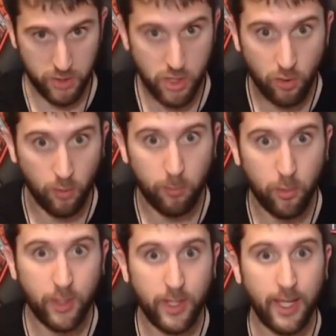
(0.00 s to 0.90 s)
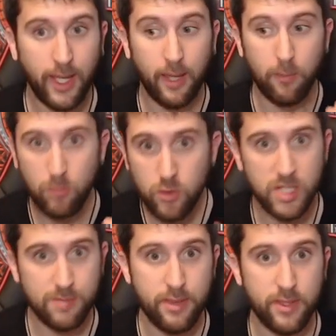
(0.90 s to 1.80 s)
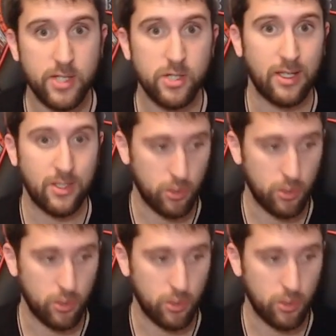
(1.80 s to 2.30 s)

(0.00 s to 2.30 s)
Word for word: Pues no, porque muchas veces,